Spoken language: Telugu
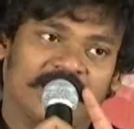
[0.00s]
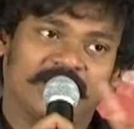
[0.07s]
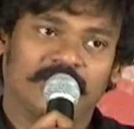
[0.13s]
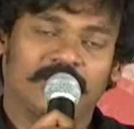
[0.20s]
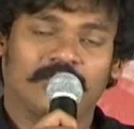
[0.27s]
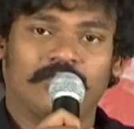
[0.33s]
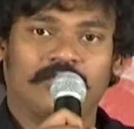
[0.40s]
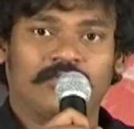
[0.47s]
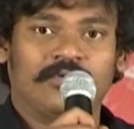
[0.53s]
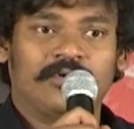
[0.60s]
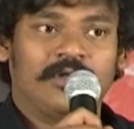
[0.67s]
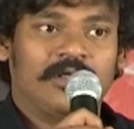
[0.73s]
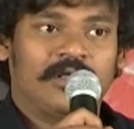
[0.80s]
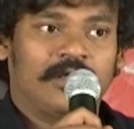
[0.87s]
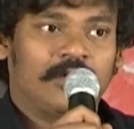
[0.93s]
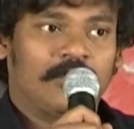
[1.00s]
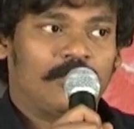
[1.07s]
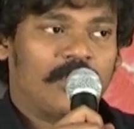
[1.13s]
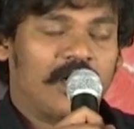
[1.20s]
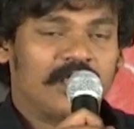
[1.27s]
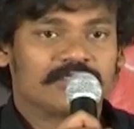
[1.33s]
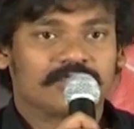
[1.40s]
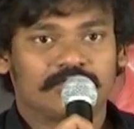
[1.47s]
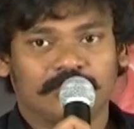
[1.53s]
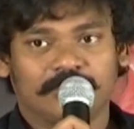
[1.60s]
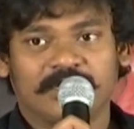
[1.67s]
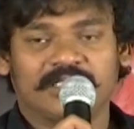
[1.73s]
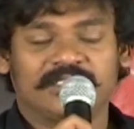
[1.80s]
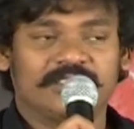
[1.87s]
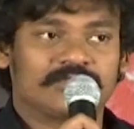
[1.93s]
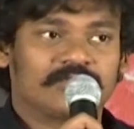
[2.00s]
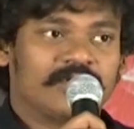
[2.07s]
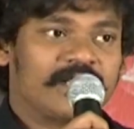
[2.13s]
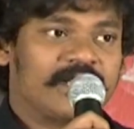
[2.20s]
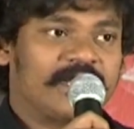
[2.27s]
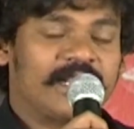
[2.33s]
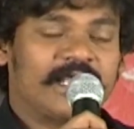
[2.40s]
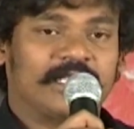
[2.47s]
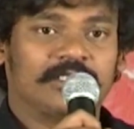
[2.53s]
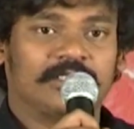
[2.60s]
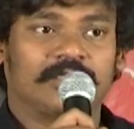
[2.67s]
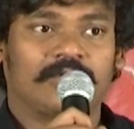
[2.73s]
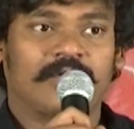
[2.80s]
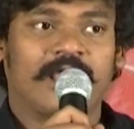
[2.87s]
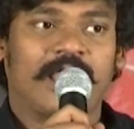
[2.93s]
అందరూ పాజిటివ్గా తీసుకున్నారండి అందరూ